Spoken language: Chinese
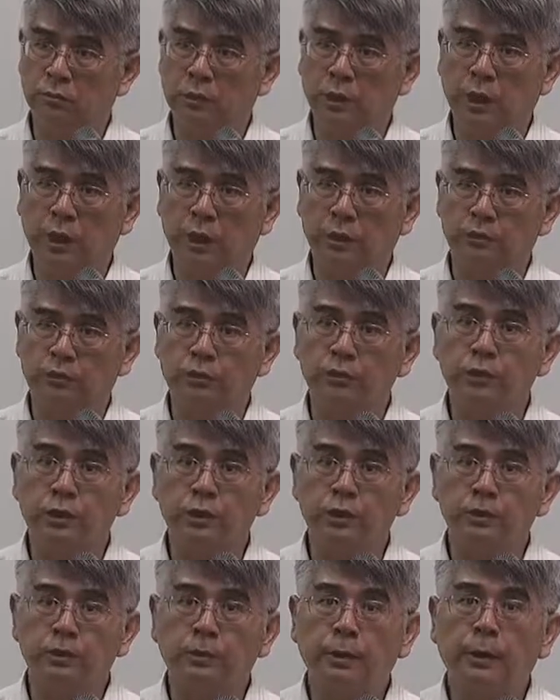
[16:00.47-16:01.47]
啊，懂这
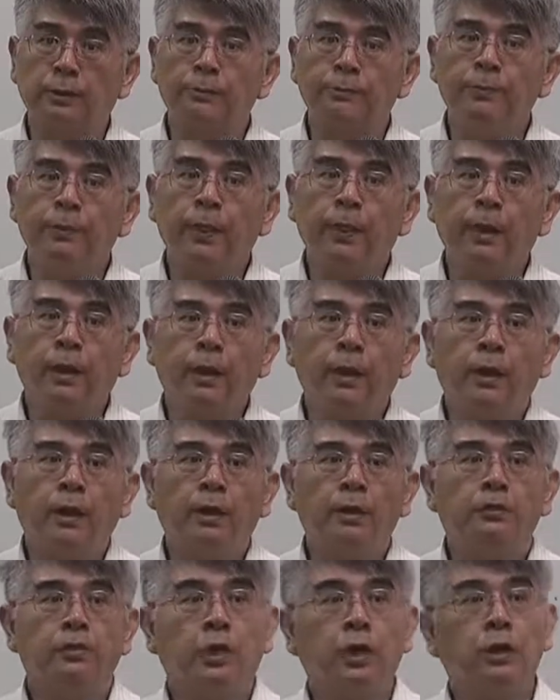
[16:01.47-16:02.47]
意思吗？
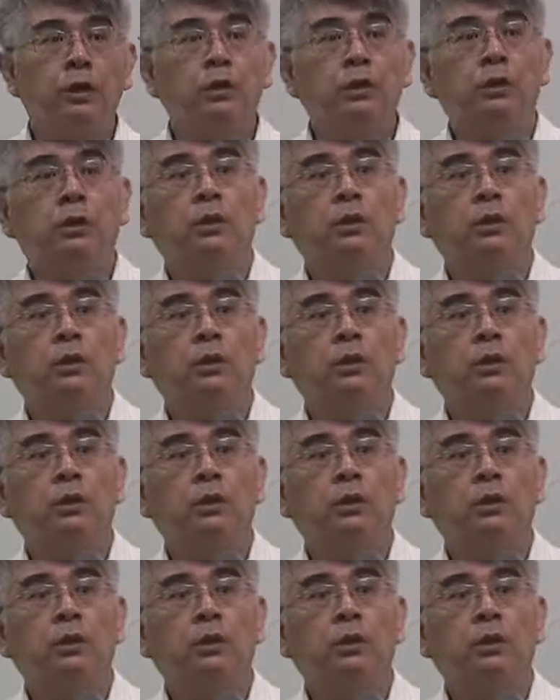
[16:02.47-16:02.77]
所以，